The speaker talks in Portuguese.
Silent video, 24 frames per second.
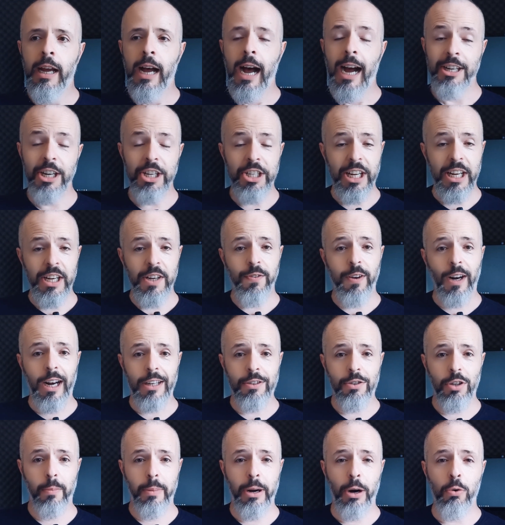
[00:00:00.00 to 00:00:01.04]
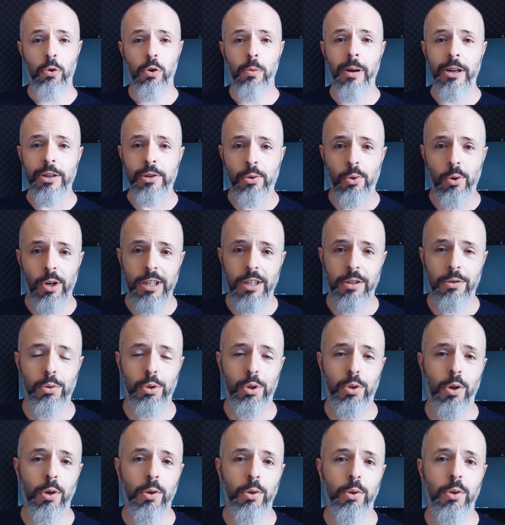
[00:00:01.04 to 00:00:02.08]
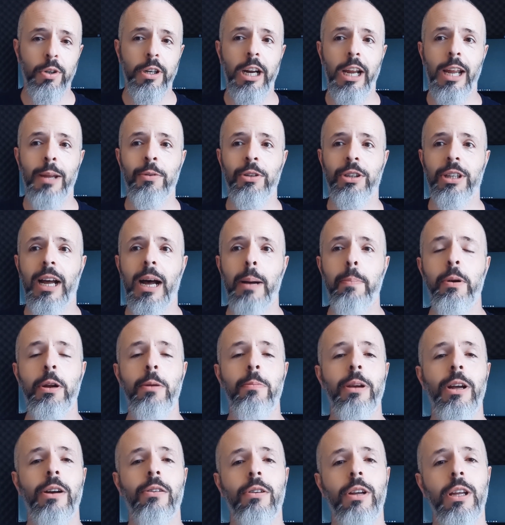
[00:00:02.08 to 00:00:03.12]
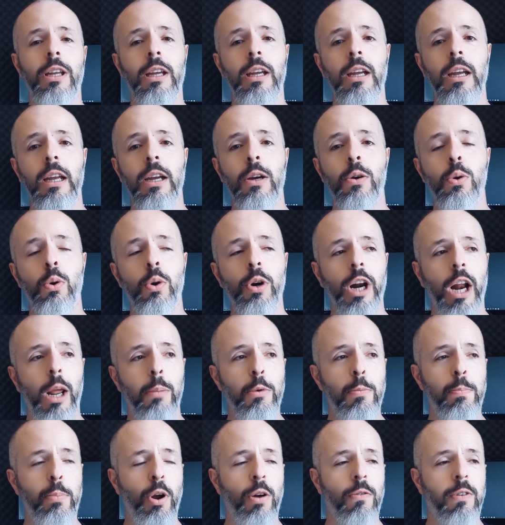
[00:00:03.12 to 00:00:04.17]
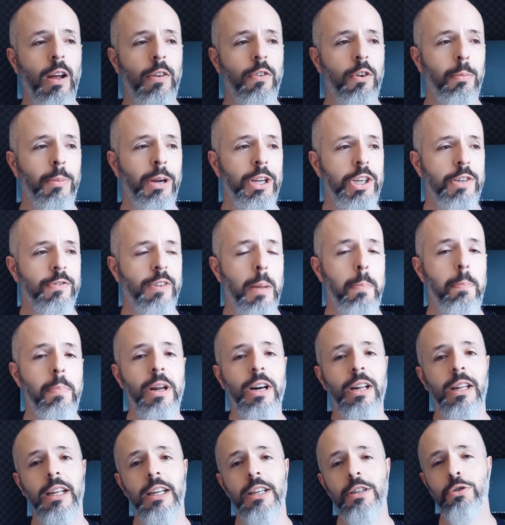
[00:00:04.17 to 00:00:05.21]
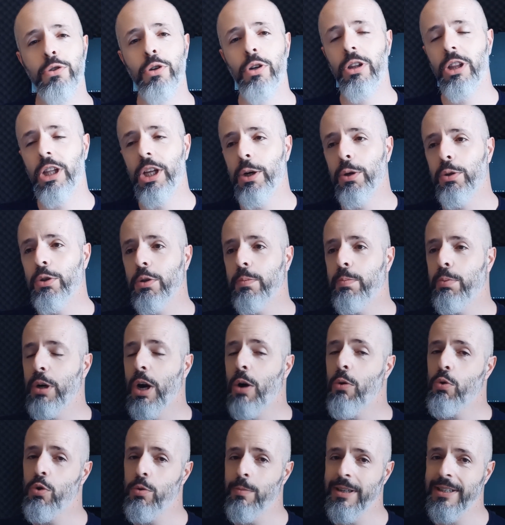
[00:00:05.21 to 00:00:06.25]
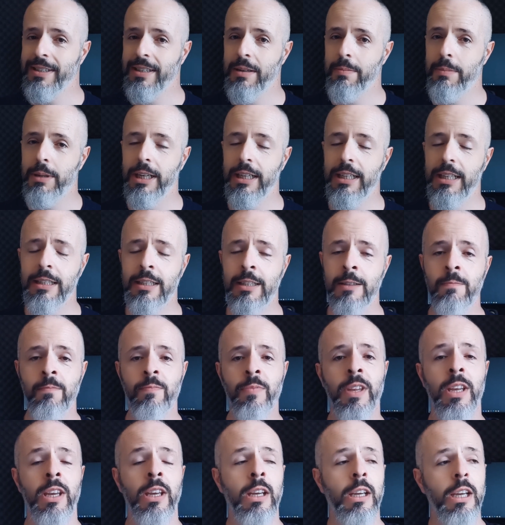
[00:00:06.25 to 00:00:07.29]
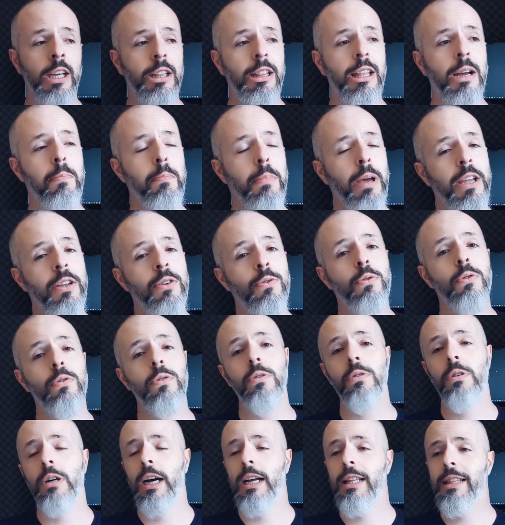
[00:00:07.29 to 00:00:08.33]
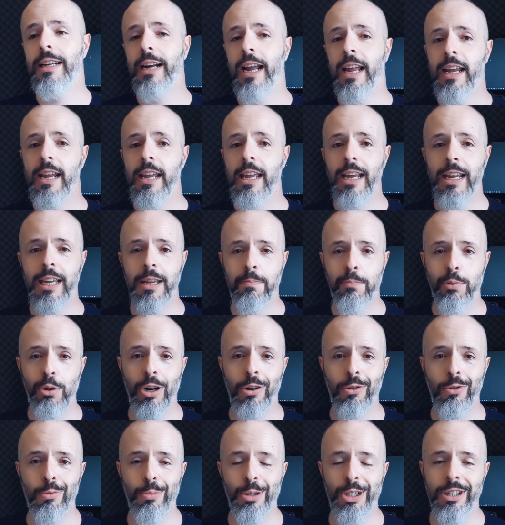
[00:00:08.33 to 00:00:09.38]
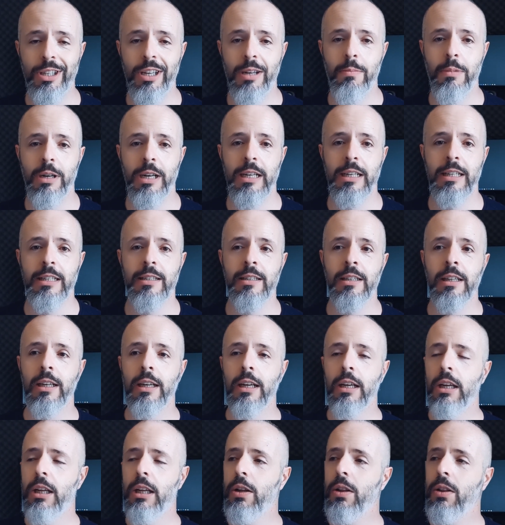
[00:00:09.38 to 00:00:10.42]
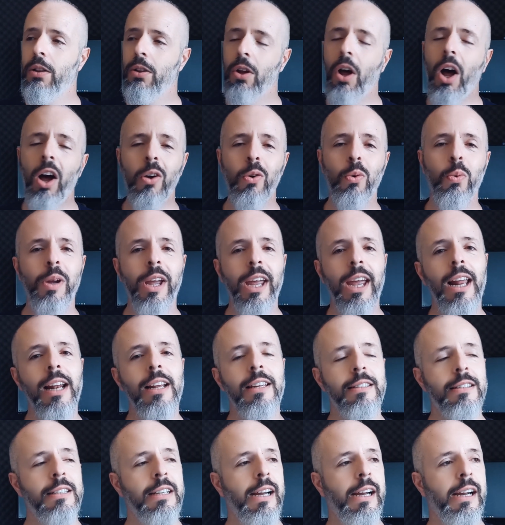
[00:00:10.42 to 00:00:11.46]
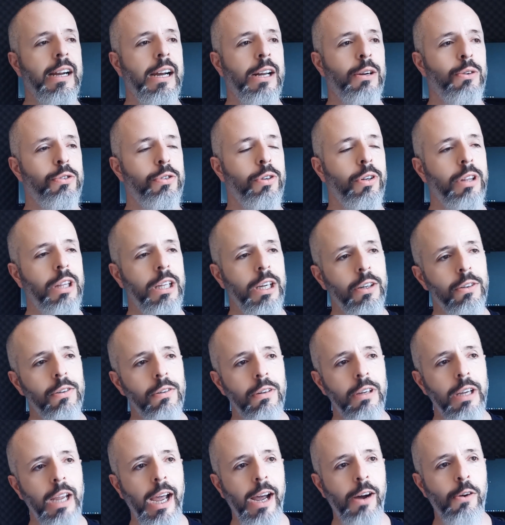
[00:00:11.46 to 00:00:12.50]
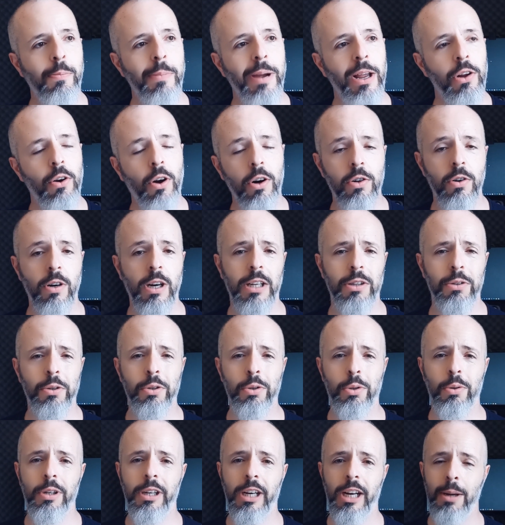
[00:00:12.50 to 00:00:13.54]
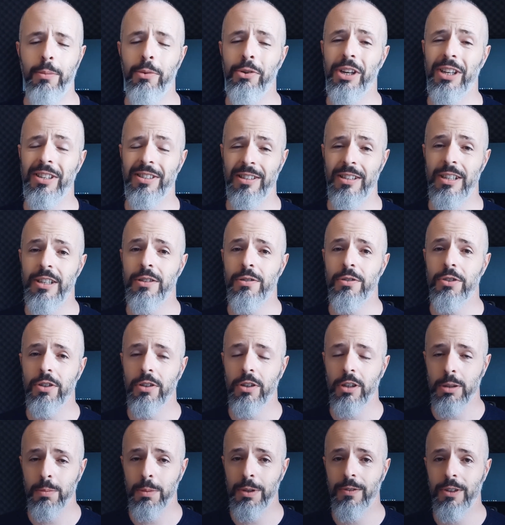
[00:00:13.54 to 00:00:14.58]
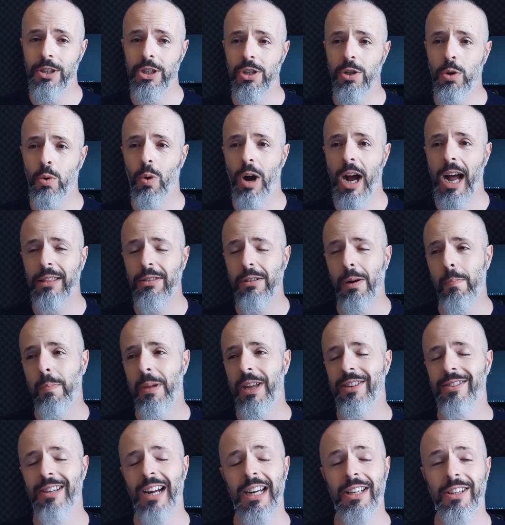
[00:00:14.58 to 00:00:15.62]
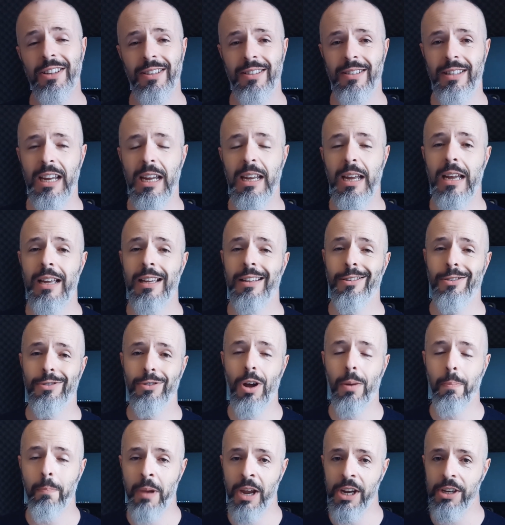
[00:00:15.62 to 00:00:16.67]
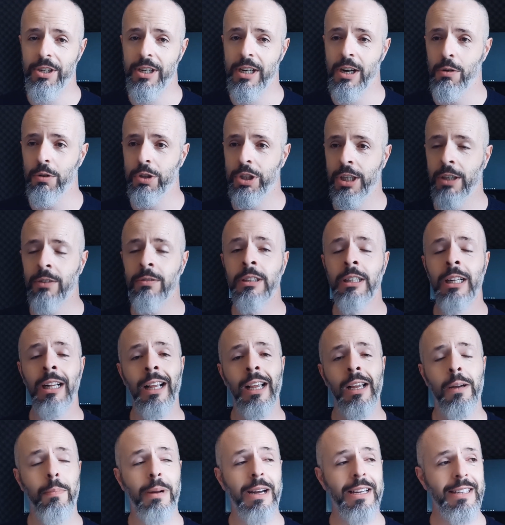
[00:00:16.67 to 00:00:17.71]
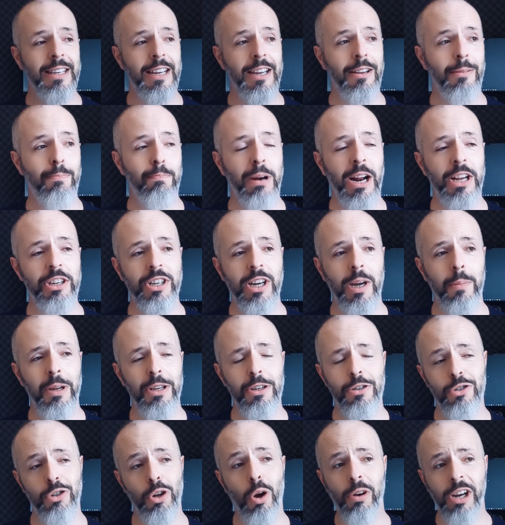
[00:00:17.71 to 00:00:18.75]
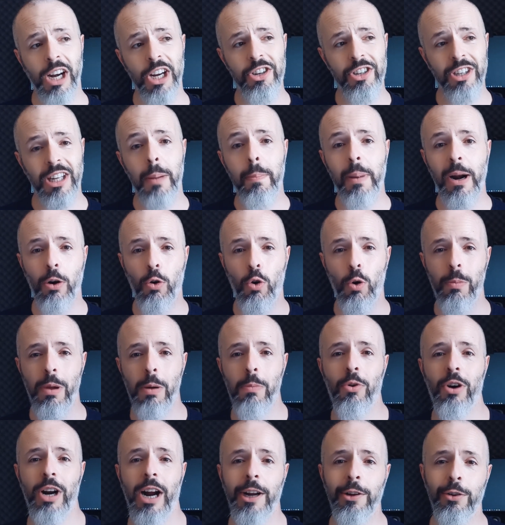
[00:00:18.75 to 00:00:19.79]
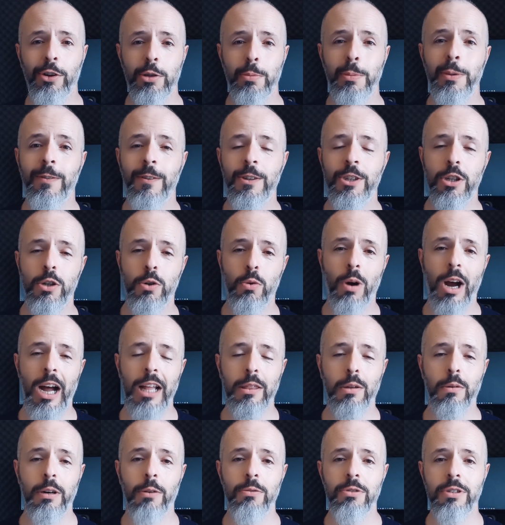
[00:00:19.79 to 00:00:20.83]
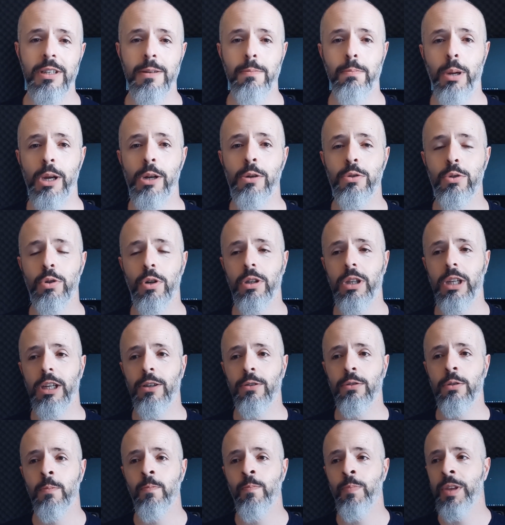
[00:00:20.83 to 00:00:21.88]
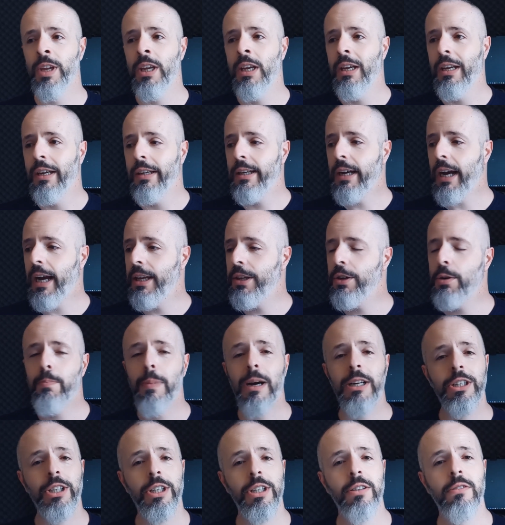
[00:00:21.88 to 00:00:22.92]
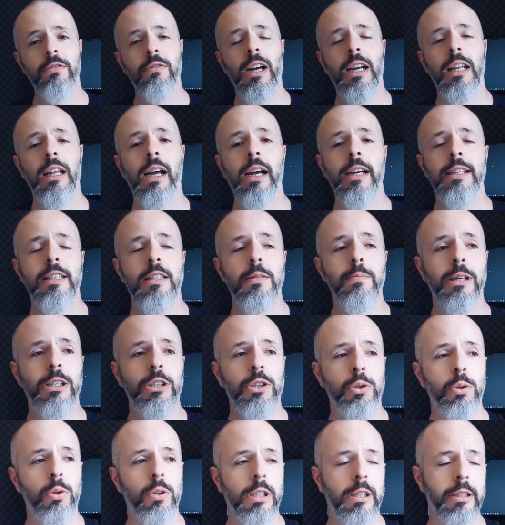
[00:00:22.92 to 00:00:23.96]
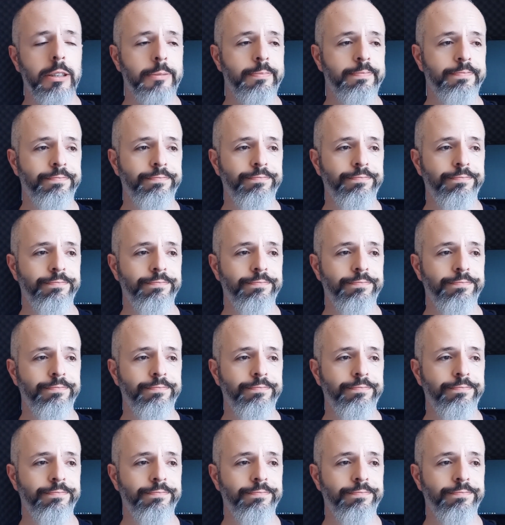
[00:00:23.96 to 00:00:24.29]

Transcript: A gente tem que falar sobre algumas coisas do jogo do Grêmio, tá? Primeiro que o Grêmio provavelmente vai perder Soteudo por algumas semanas e também o André Henrique por algumas semanas. Logo eles, né, cara? O Soteudo, que é o melhor jogador do Grêmio nesse início de 2024, apesar de ser somente galchão, mas é praticamente só o que a gente tem para comemorar em 2024 é o desempenho do Soteudo. E aí o baixinho vai lá e se machuca.